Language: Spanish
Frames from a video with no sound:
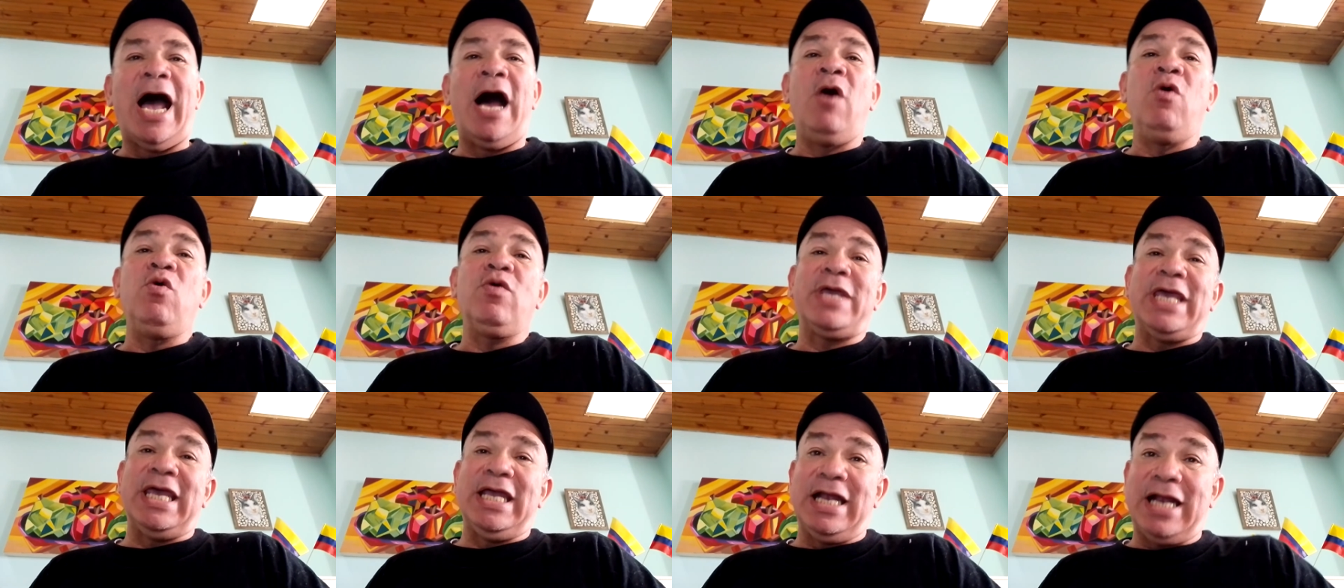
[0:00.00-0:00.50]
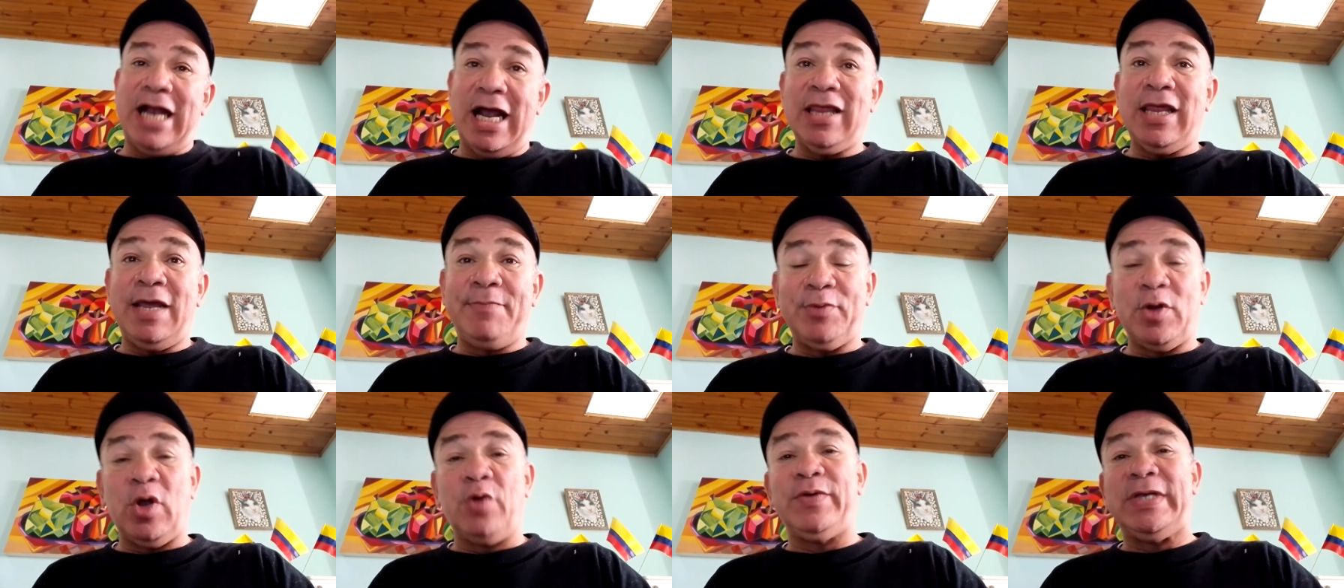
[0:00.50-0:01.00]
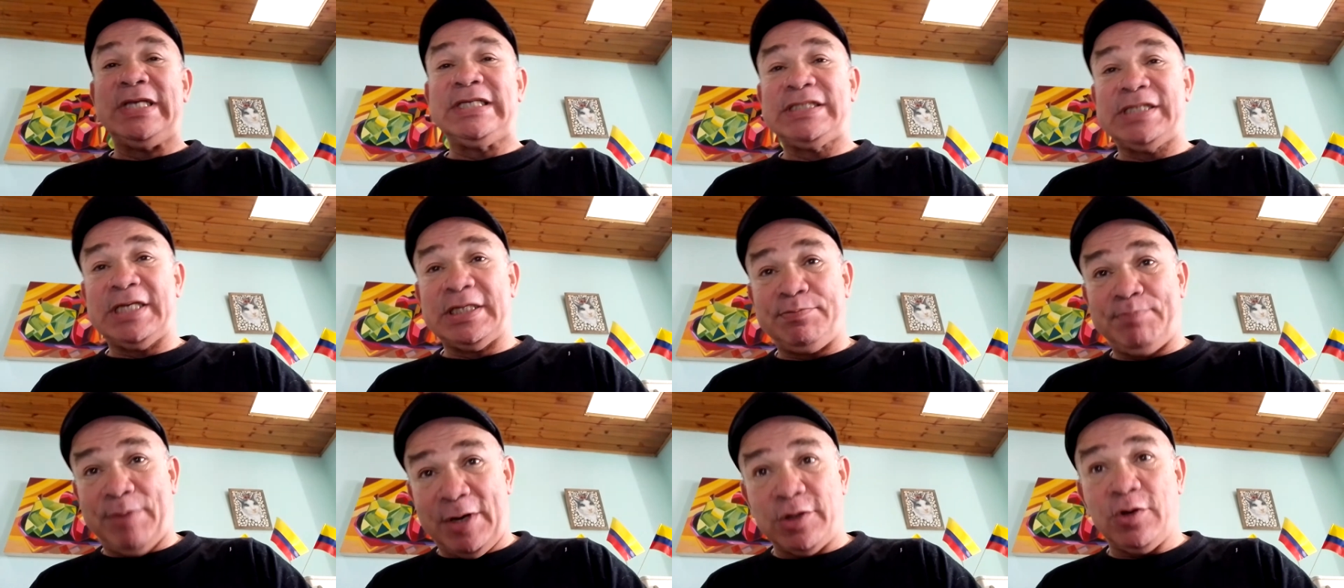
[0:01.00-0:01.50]
aunque en cada
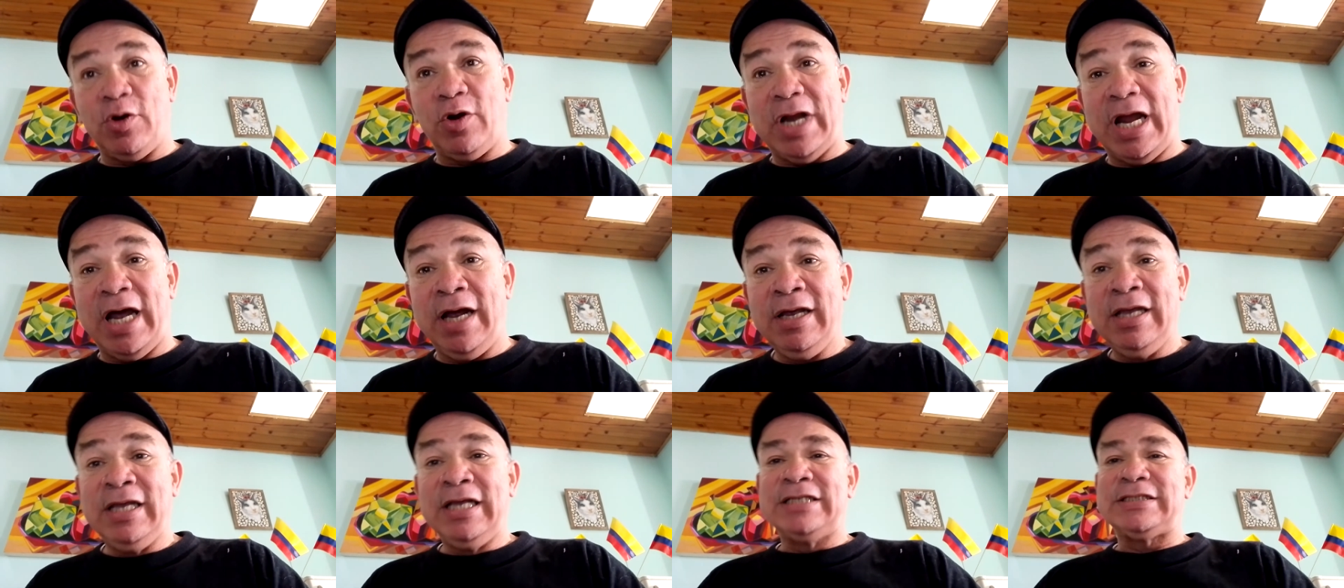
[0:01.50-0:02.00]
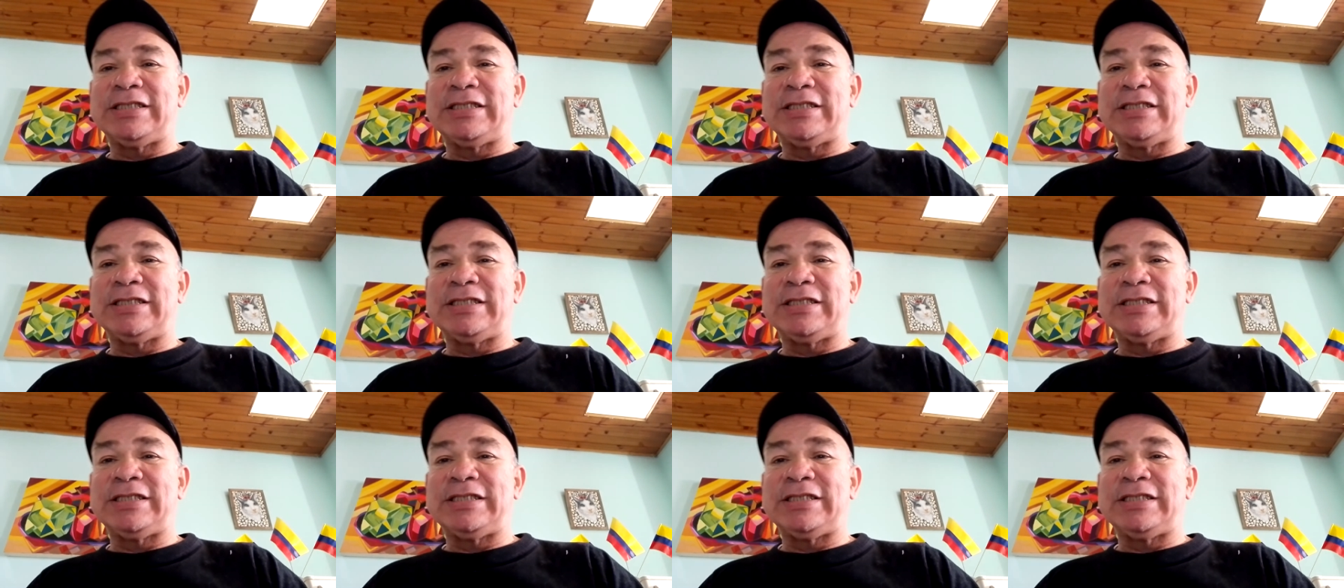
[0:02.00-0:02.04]
provincia española